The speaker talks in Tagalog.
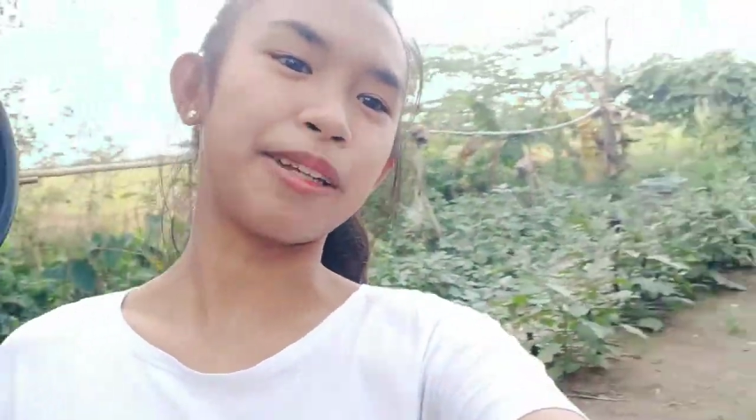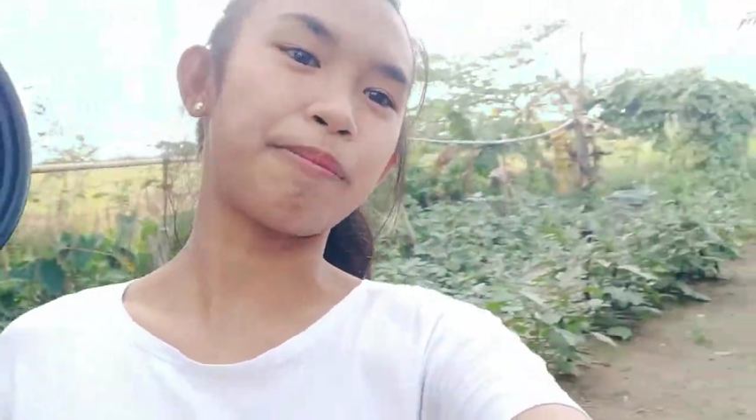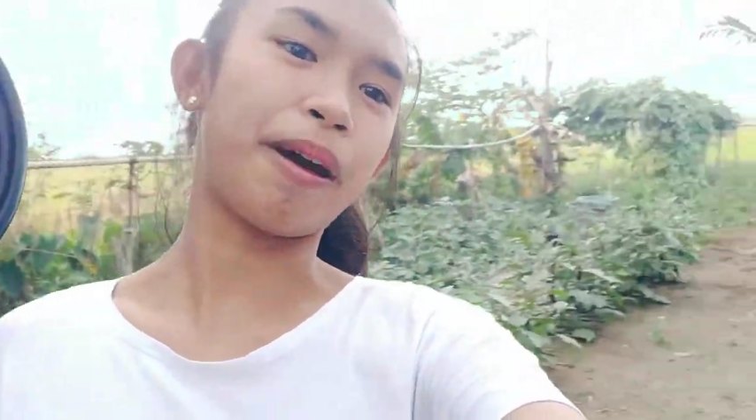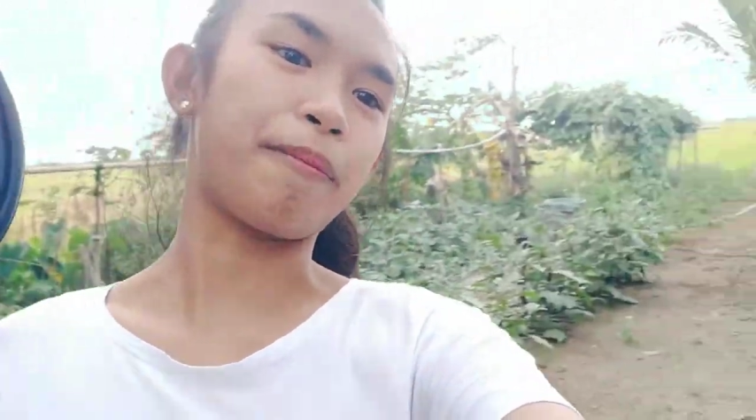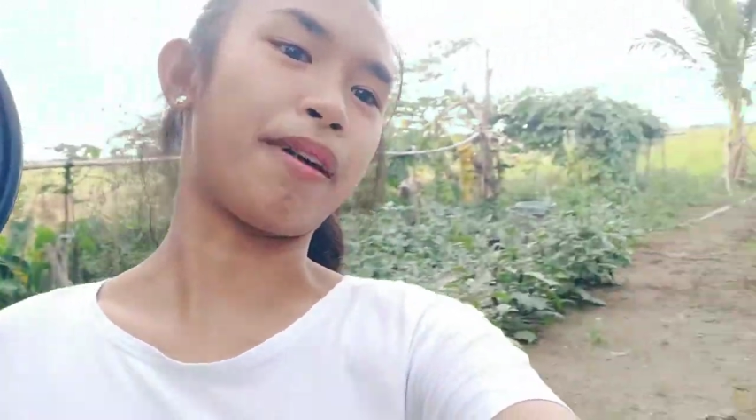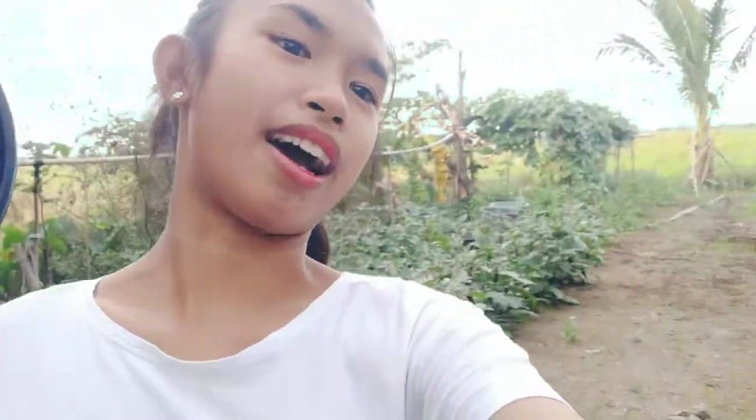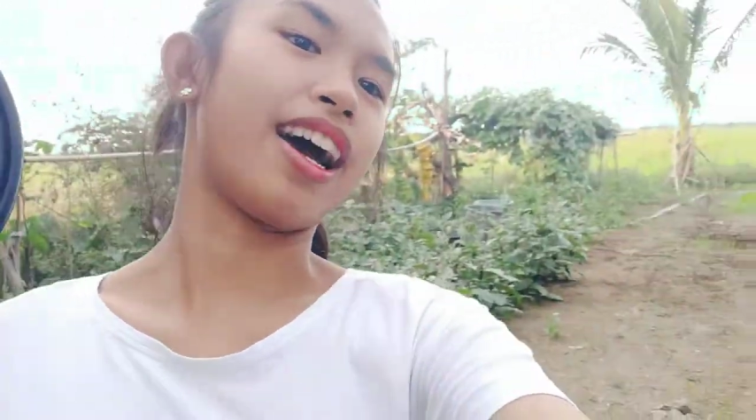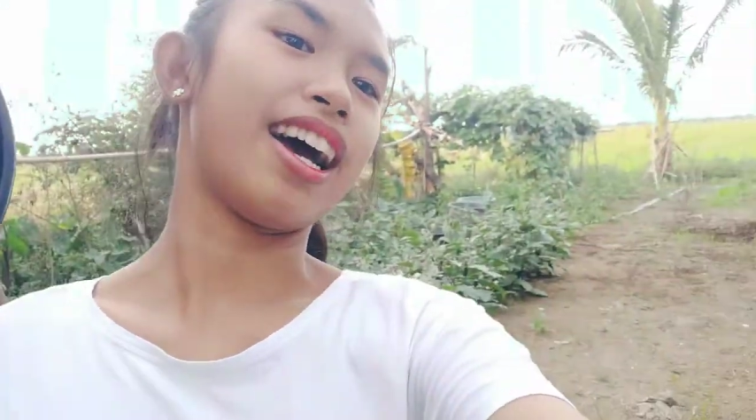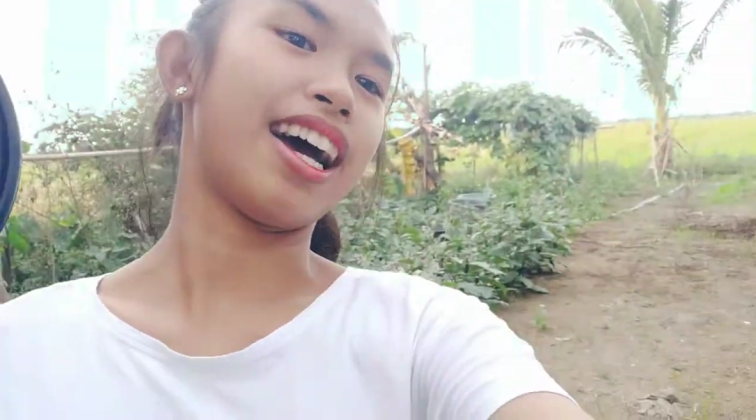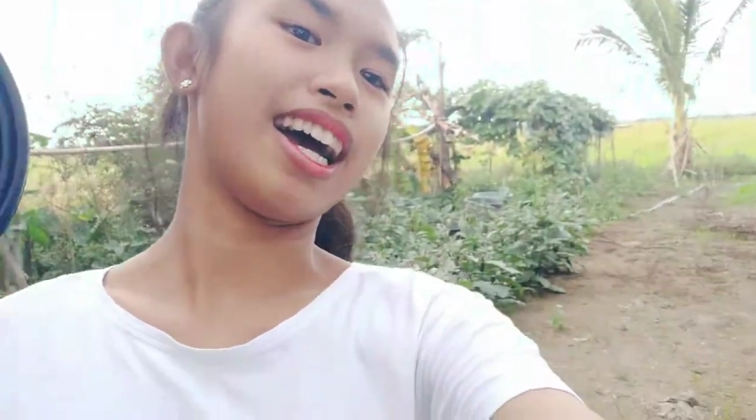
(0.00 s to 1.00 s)
ni Papa.
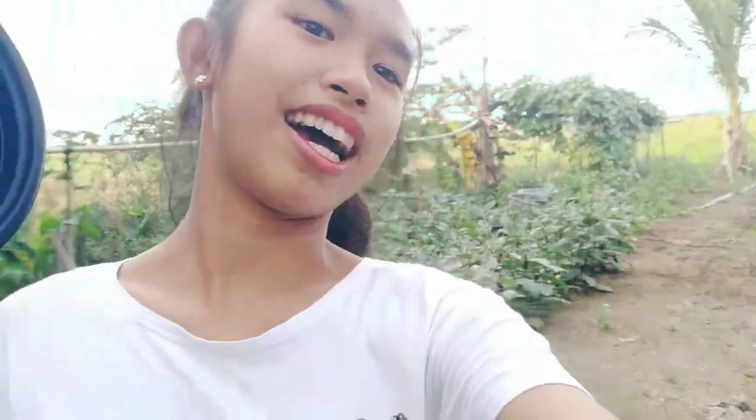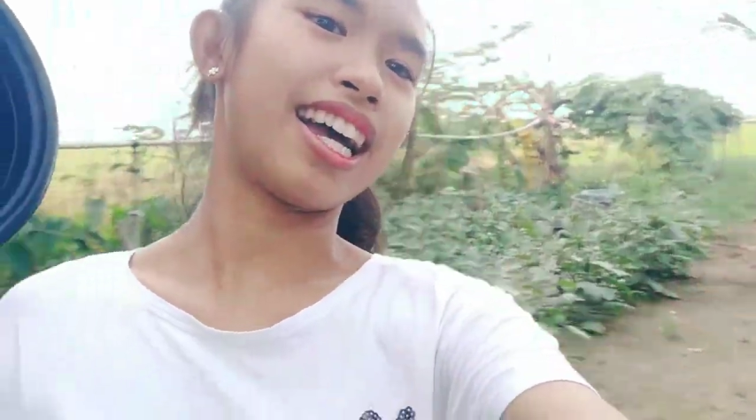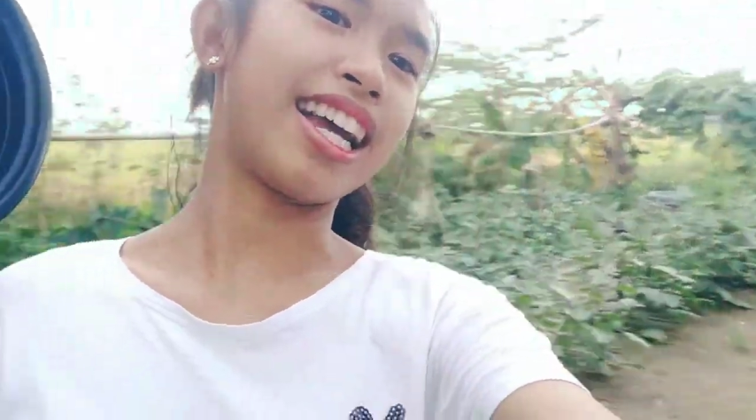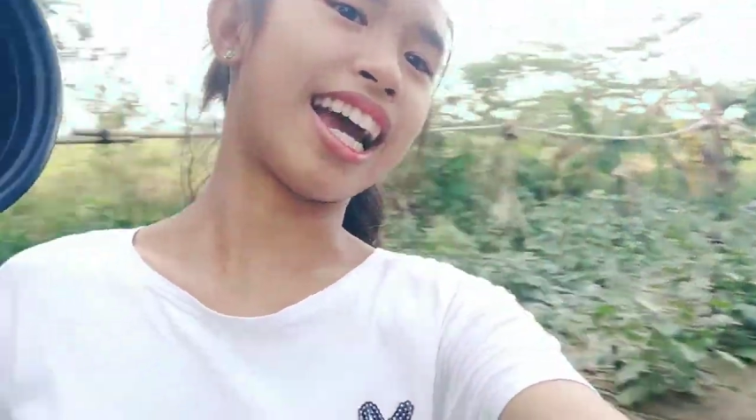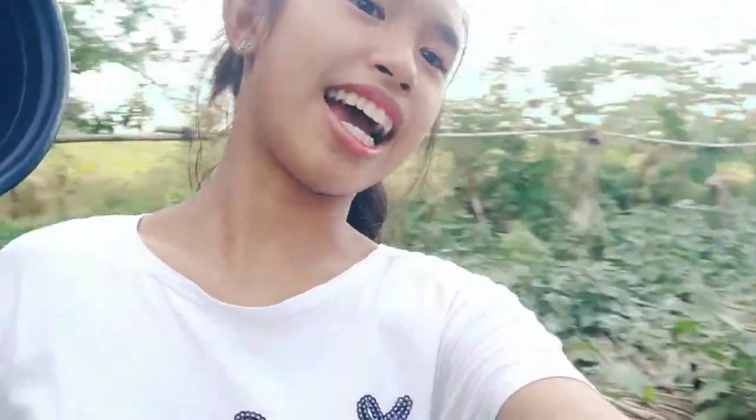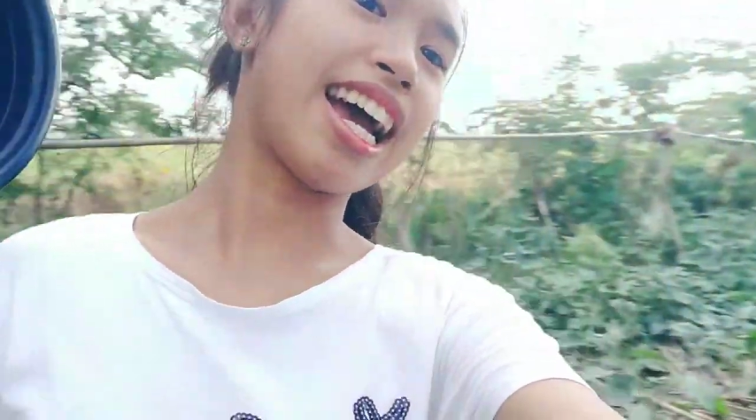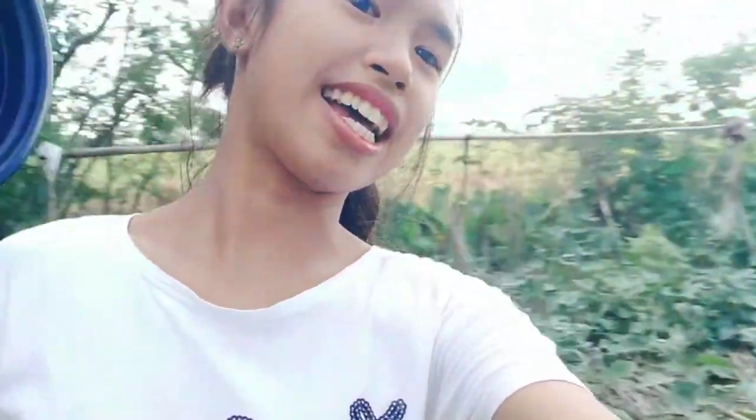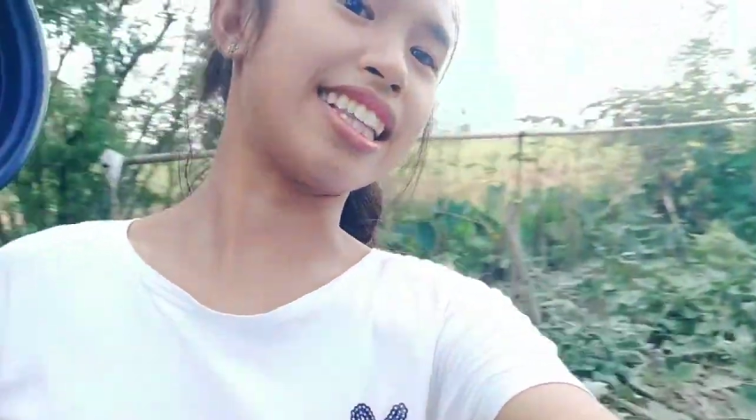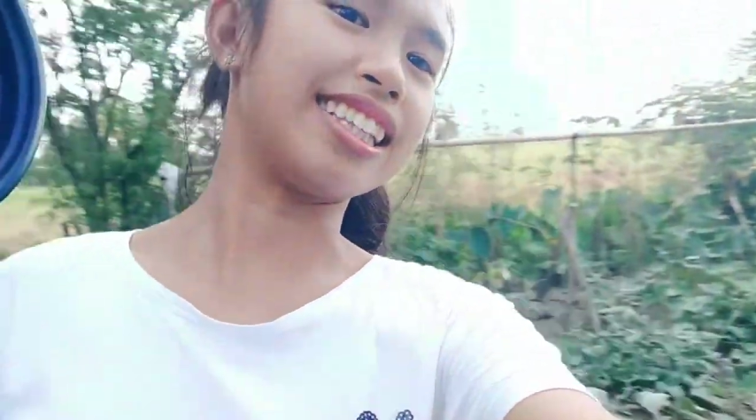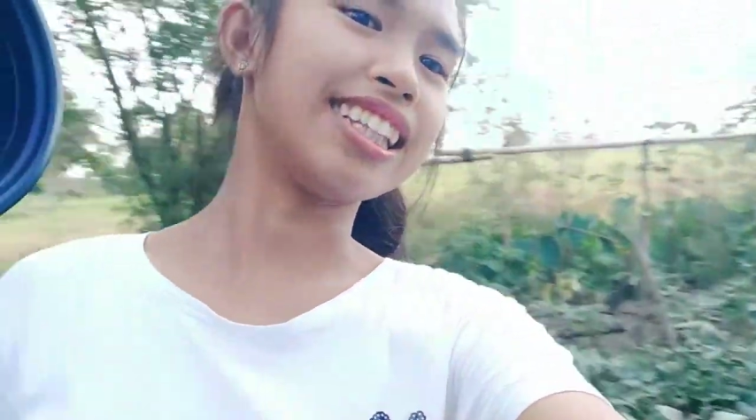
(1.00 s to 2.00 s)

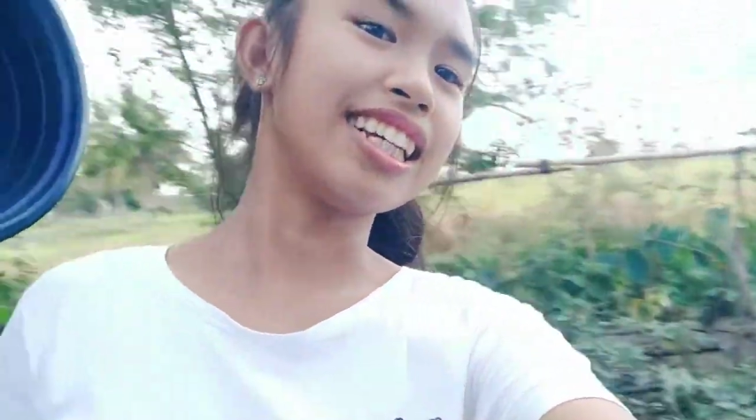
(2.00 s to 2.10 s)
Ayan.